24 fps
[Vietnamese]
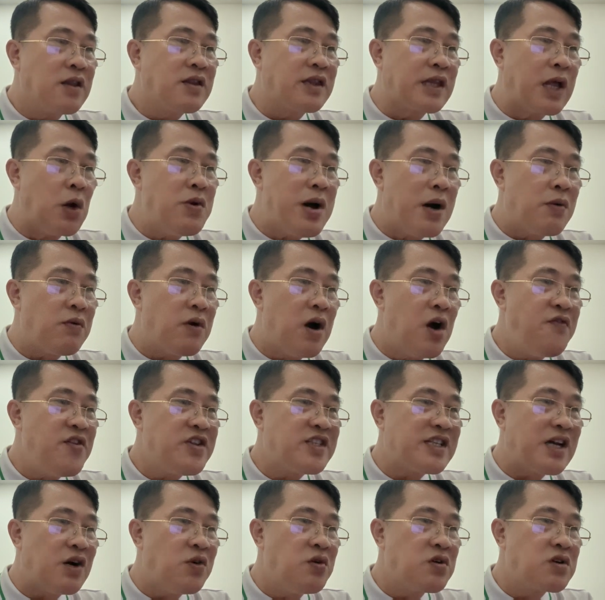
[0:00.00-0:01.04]
Tố Ngọc ở phía
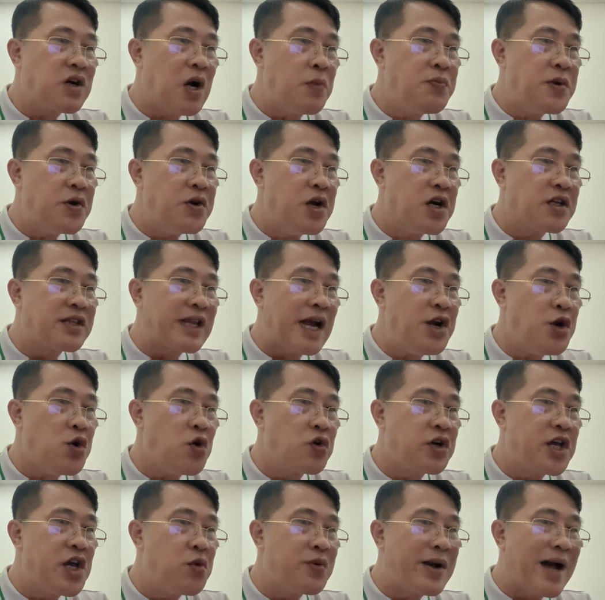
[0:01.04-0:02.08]
sau không chịu được thái độ
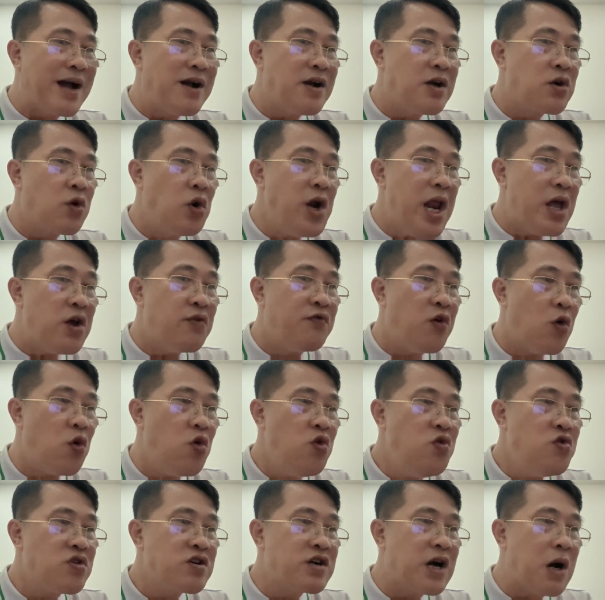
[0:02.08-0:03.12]
kiêu căng của Lệ
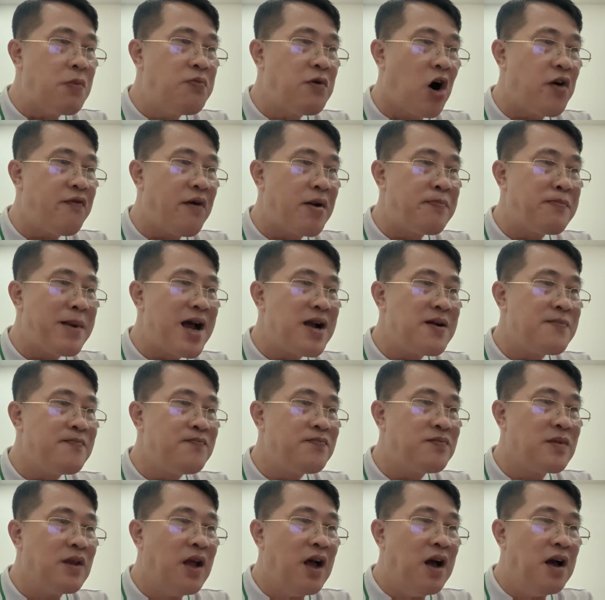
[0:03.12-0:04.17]
Vũ, không khỏi bàn bác.
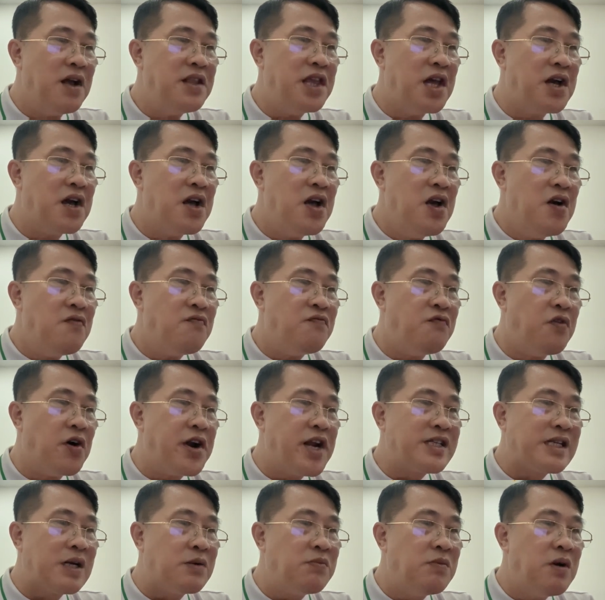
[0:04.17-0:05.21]
Nhưng vừa
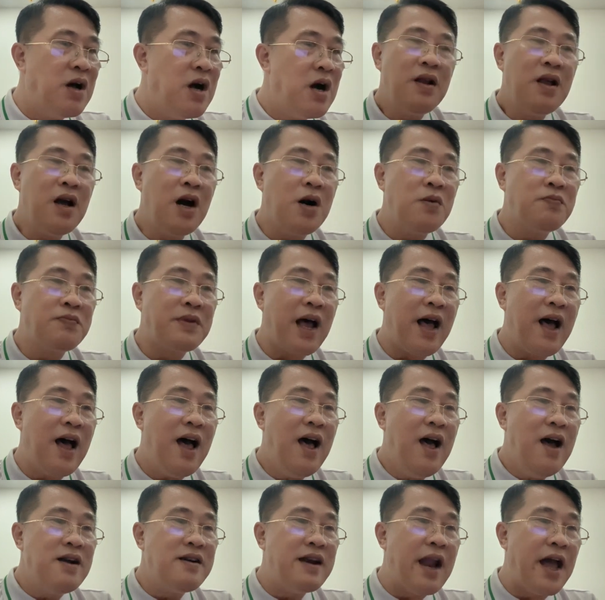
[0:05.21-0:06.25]
nói xong, ông ta
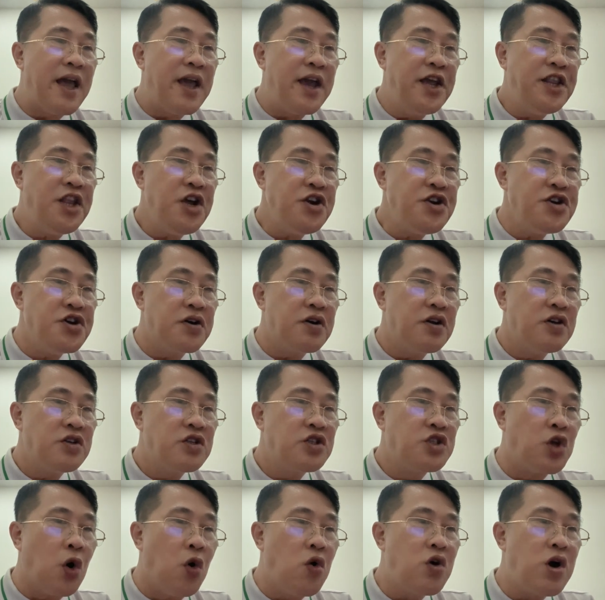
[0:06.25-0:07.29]
lại ý thức được
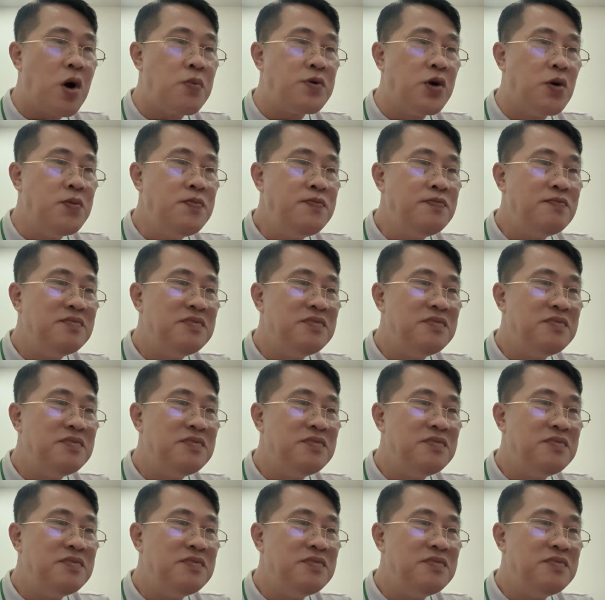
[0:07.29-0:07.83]
chỗ không đúng.